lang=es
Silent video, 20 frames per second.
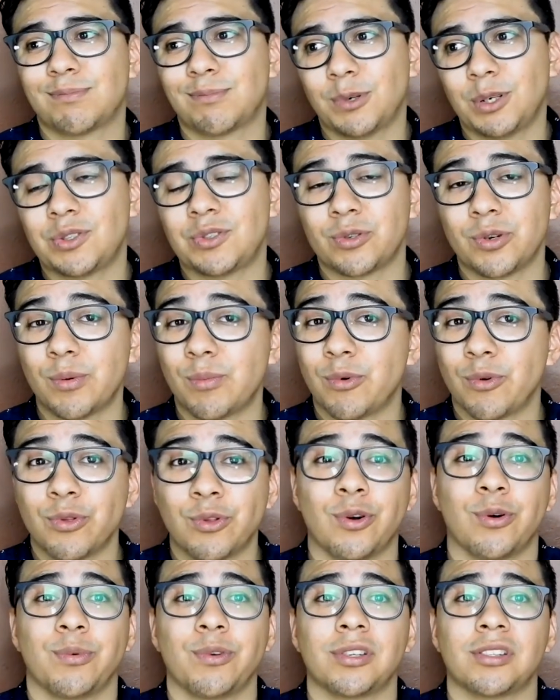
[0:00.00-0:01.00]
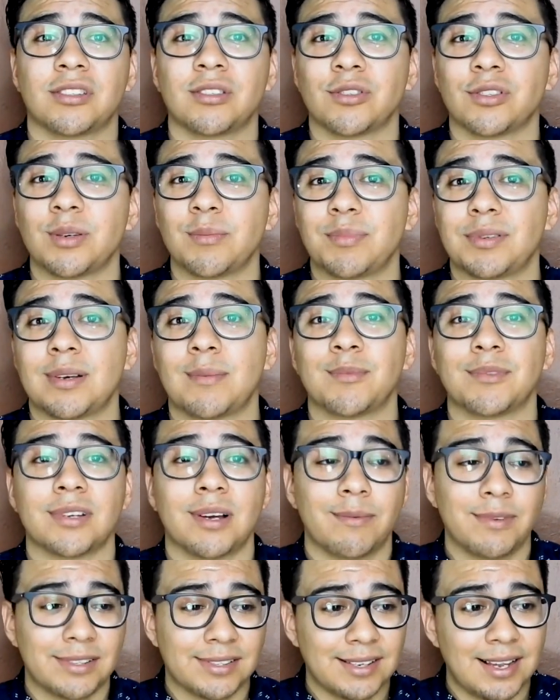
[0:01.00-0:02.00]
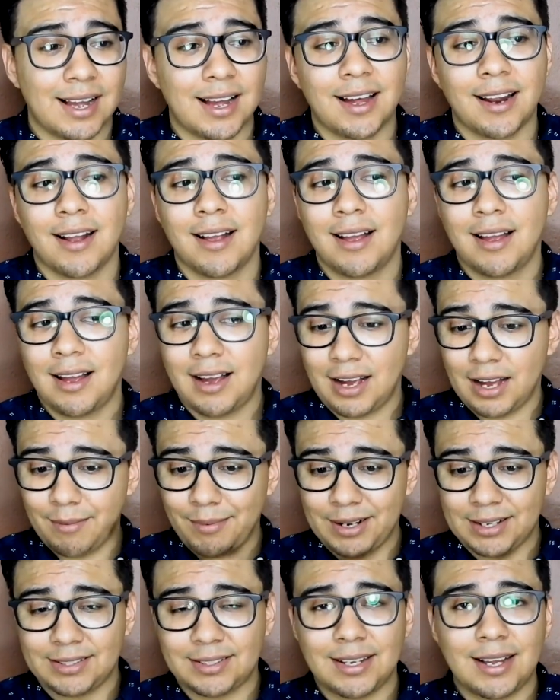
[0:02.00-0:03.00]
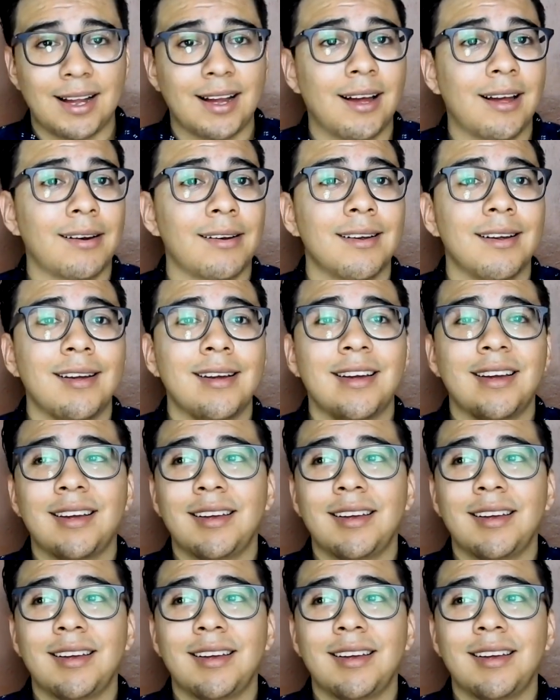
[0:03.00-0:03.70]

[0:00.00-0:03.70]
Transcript: pues como novios nos empezamos a besar, a abrazar.